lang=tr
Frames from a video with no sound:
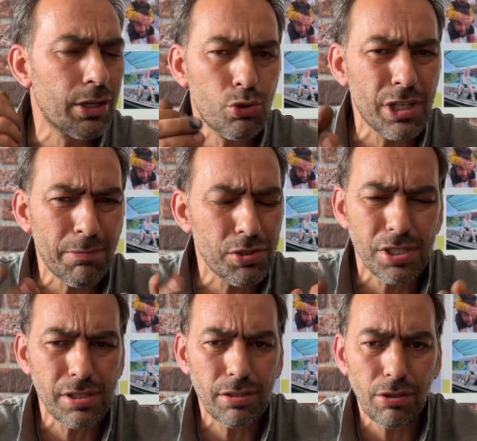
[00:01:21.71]

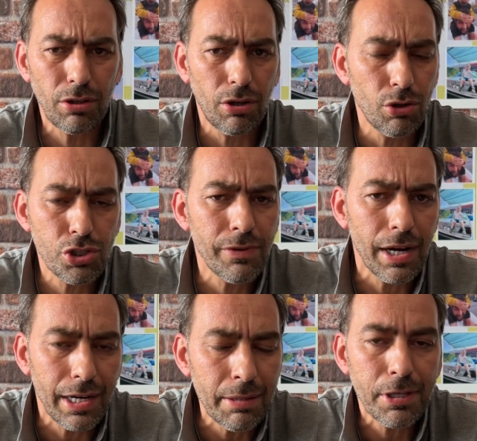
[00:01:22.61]
160 o
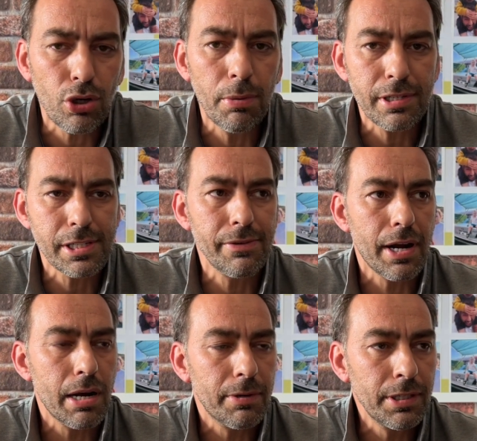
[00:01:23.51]
civarlarda bir kilometresi var
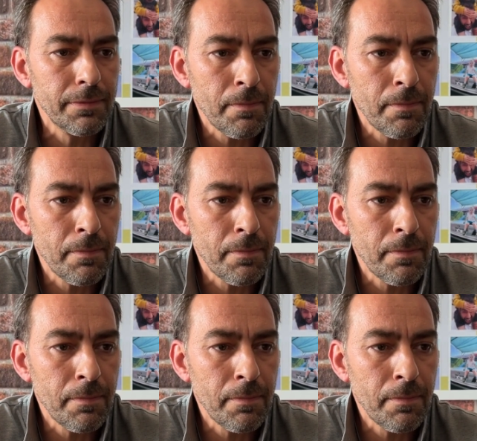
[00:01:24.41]
arabanın.